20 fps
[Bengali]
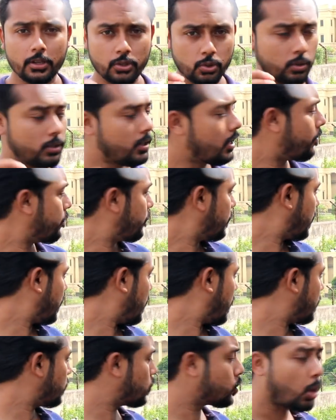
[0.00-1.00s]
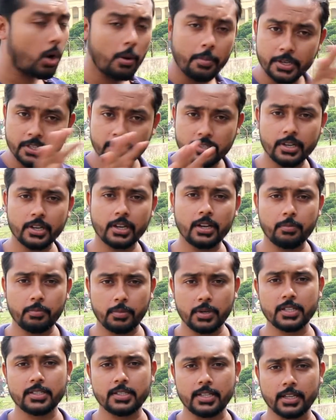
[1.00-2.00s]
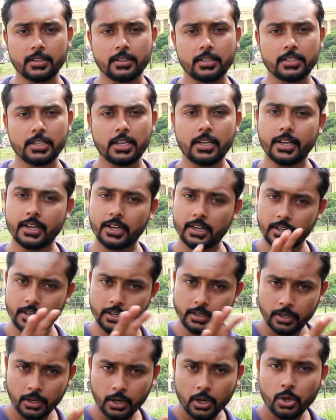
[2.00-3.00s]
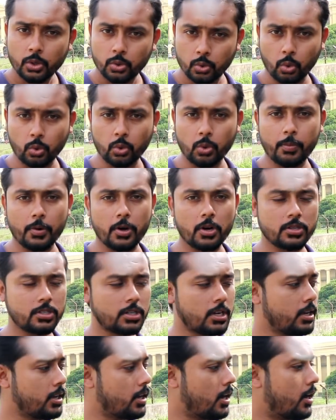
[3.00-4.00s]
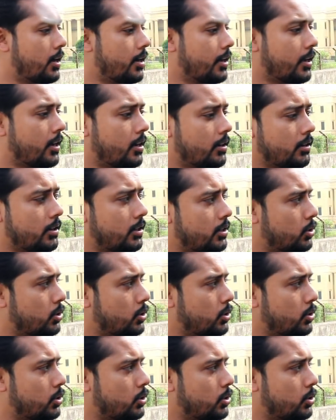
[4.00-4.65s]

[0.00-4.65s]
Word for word: যদি আপনি এই সব হিস্ট্রিক্যাল প্লেস দেখতে চান এখানে টোটো পাওয়া যায় আর এখানটা